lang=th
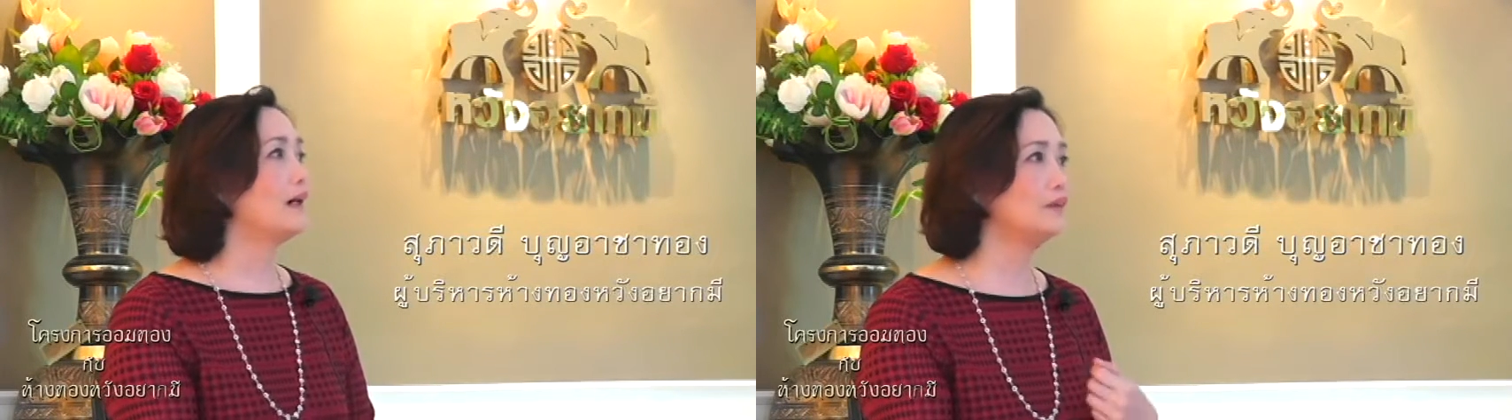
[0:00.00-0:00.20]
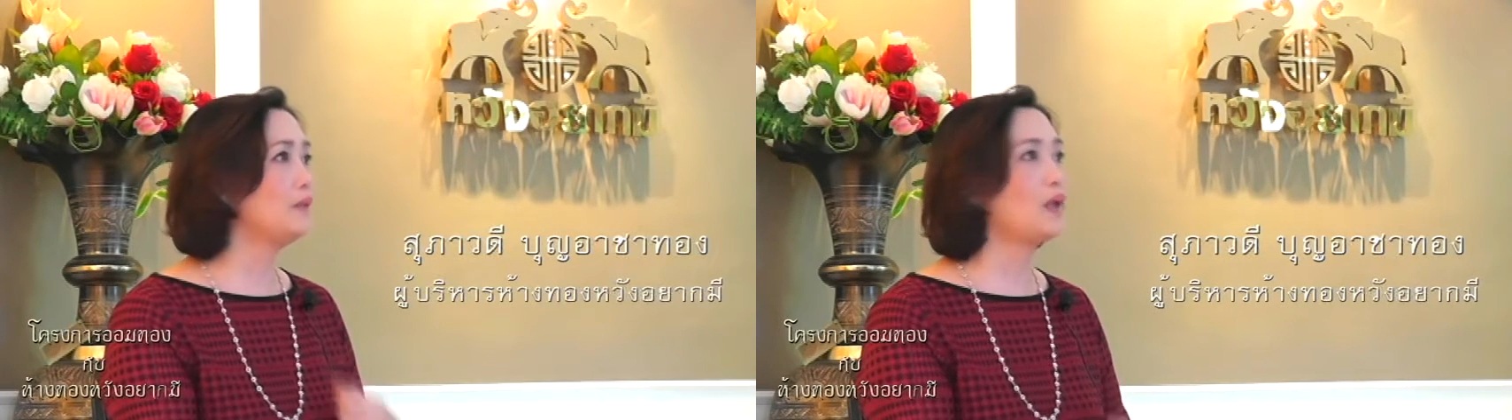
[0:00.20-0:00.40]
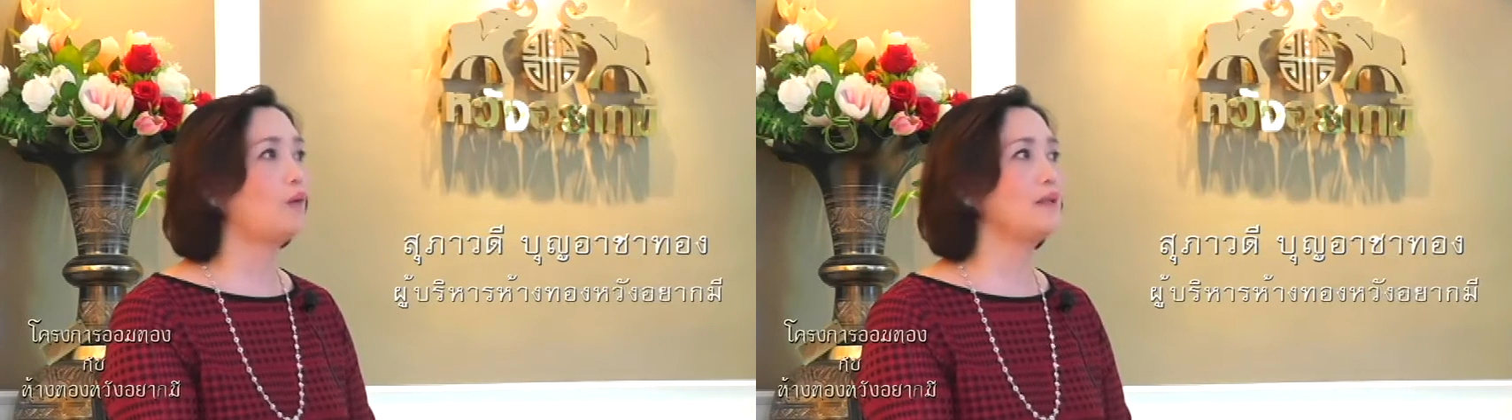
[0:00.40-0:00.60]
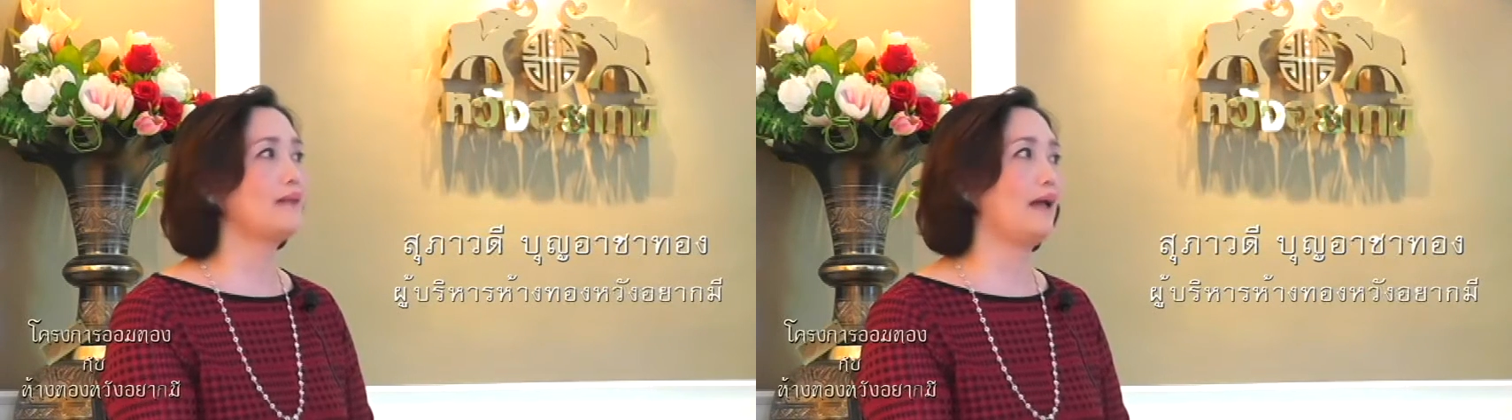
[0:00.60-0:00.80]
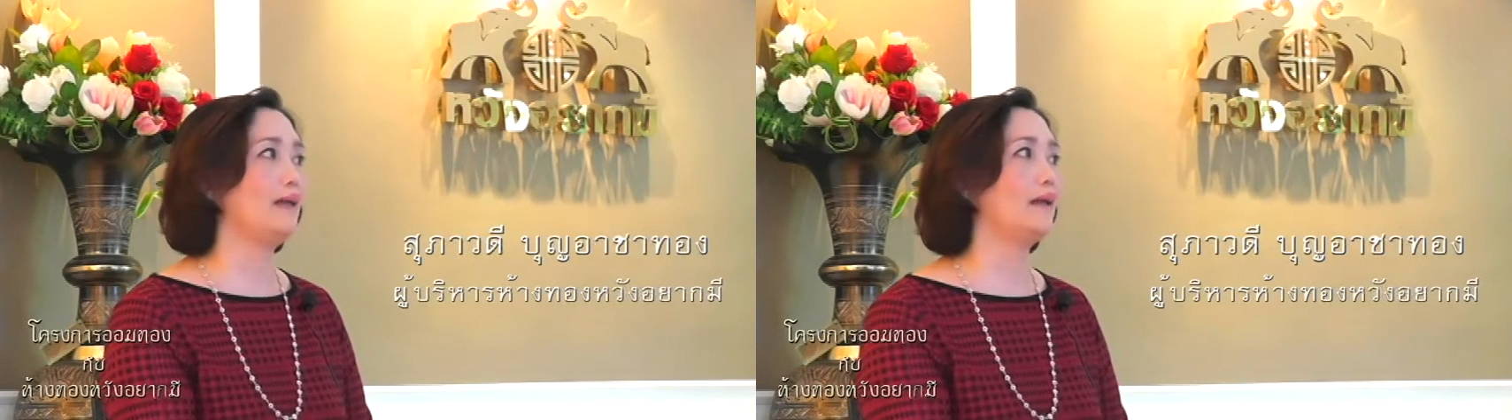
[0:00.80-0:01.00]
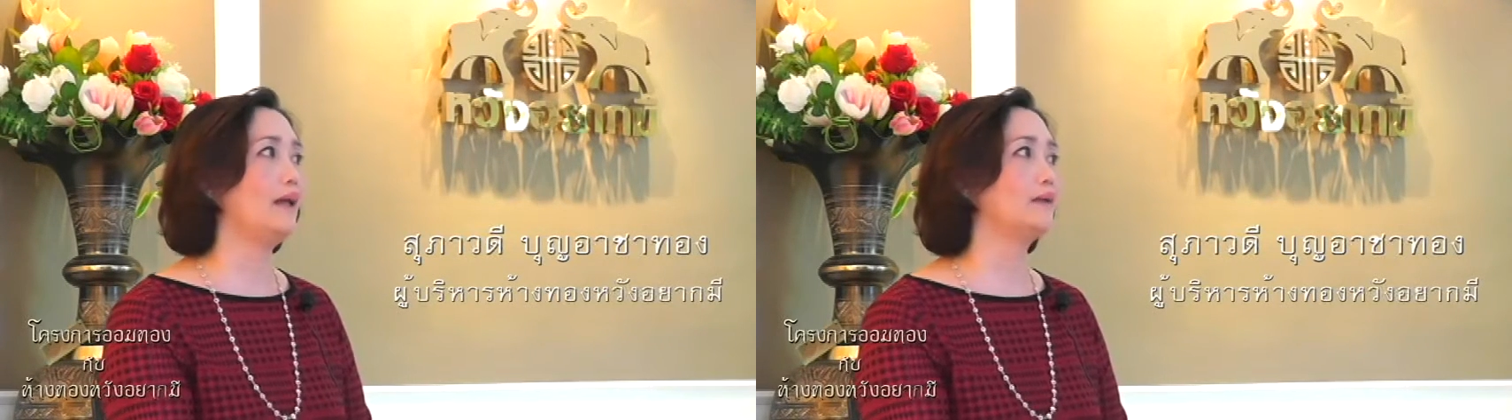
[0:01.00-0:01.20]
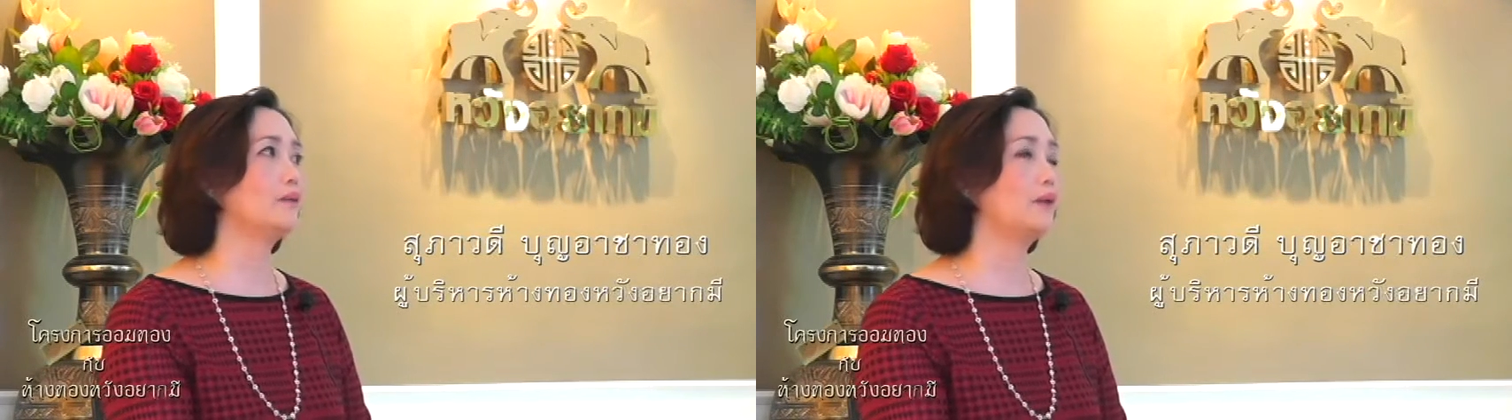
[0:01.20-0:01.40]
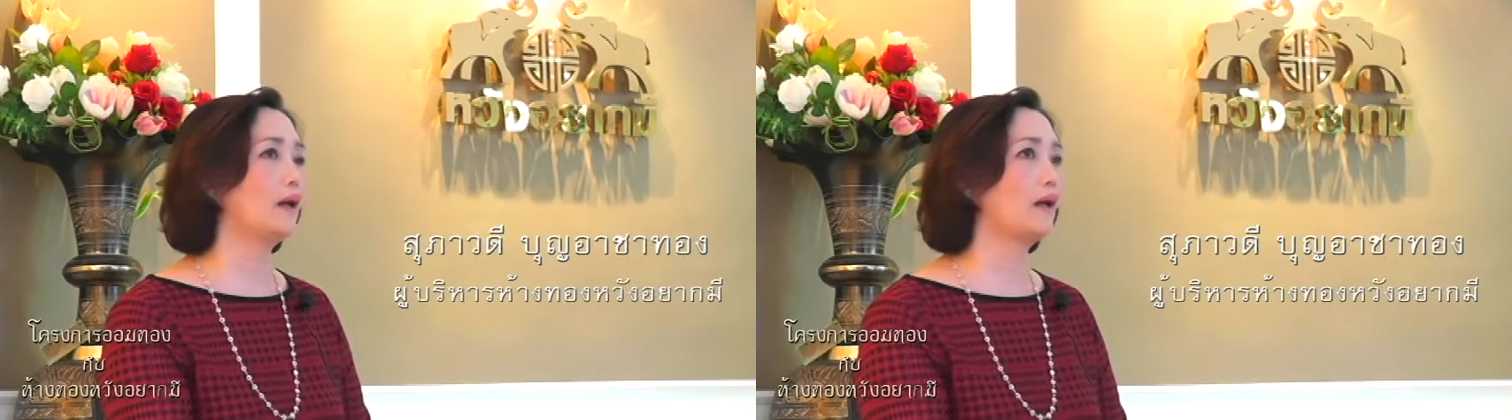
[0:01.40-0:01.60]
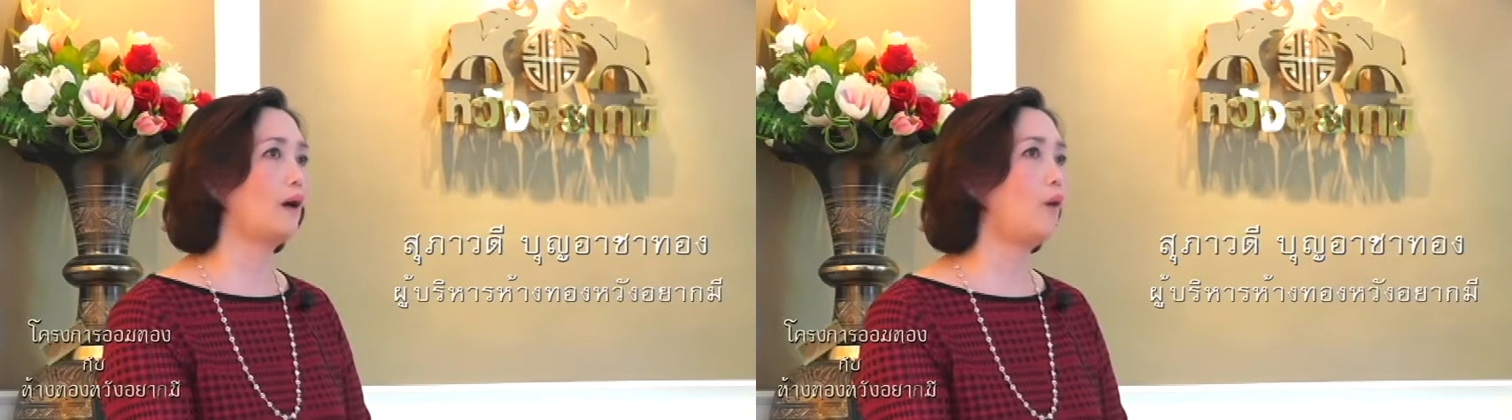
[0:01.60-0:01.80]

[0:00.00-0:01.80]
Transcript: จะมีทองไปใส่อย่างเงี้ยตรงเนี้ย